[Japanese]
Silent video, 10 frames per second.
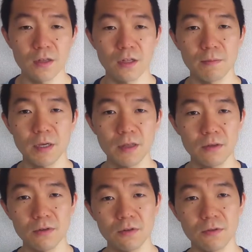で
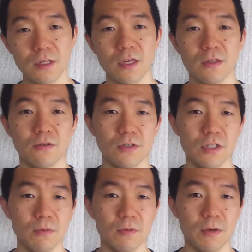ベッドの上でどう
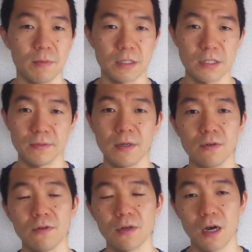してもやっぱり
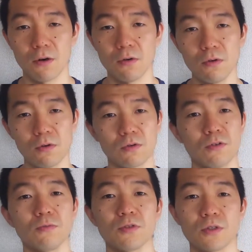スマホとか本を
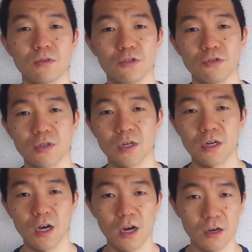読むっていう習
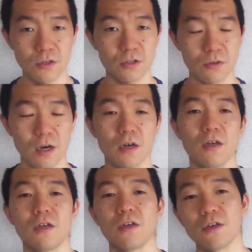慣がある人が
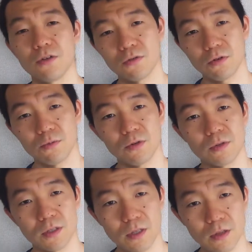いると思う
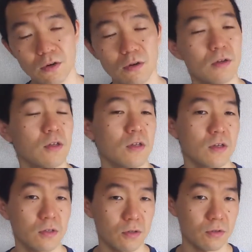んですけど
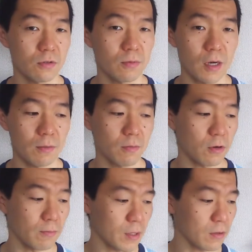そういう場合
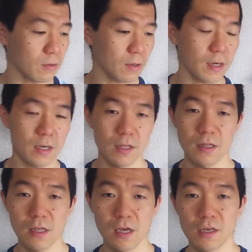もベッドから出
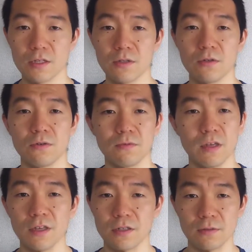て椅子の
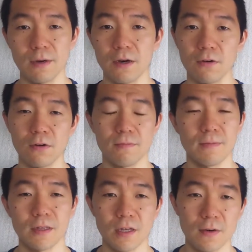上でスマホ
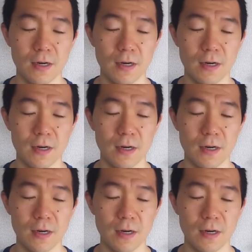また